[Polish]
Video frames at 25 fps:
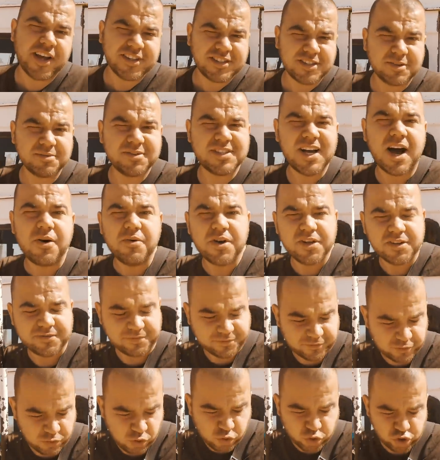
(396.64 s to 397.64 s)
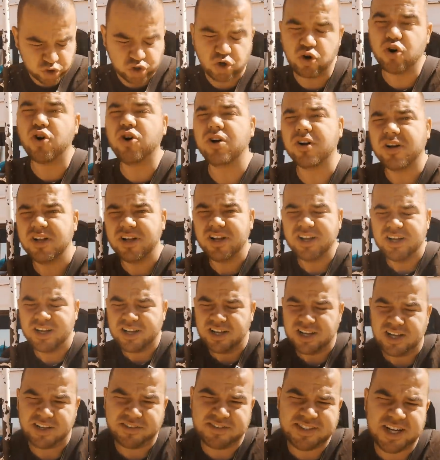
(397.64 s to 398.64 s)
i jestem cały w kurzu
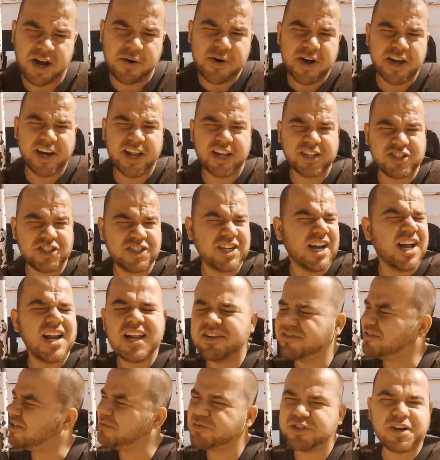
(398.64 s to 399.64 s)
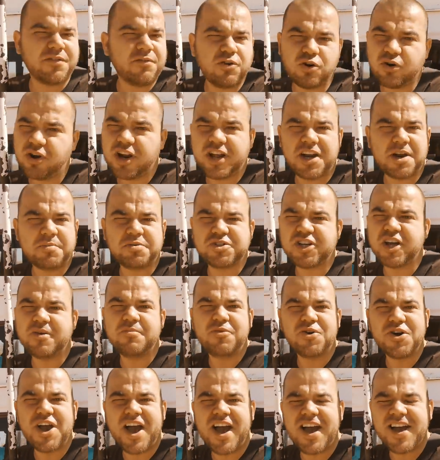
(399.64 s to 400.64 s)
i całej reszcie, ale tym się w ogóle nie
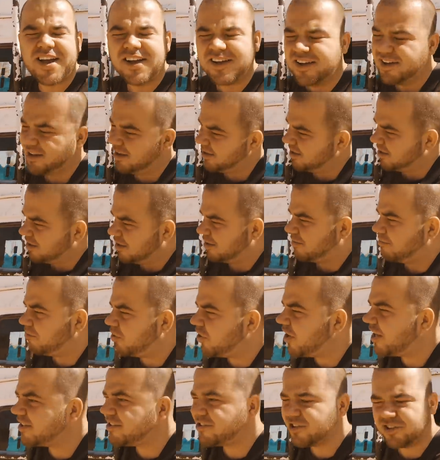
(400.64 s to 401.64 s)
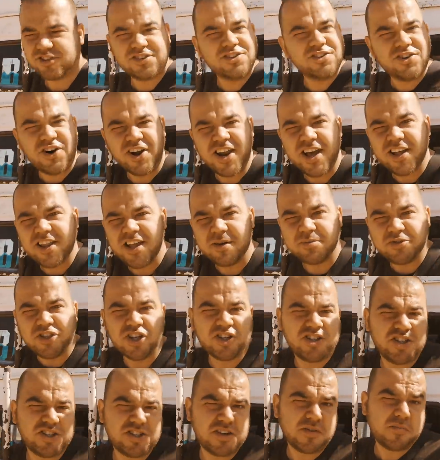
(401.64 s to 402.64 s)
przejmuję, bo jest to kolejne
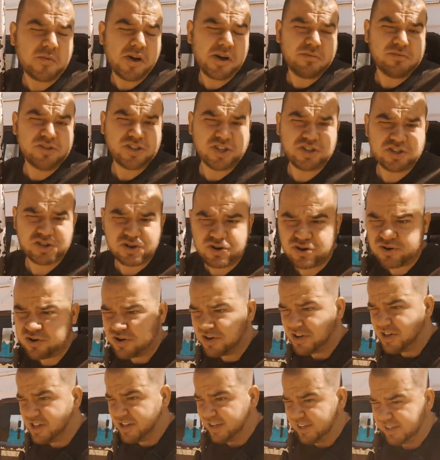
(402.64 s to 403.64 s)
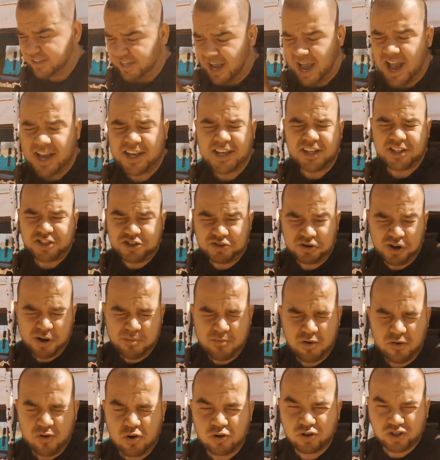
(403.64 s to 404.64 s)
przeżycie w moim życiu. Tak jak
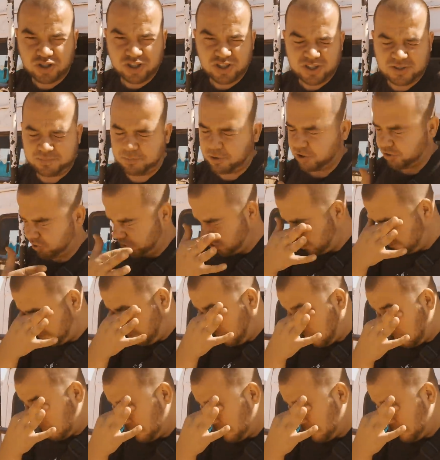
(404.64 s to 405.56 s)
jeździłem w różny sposób,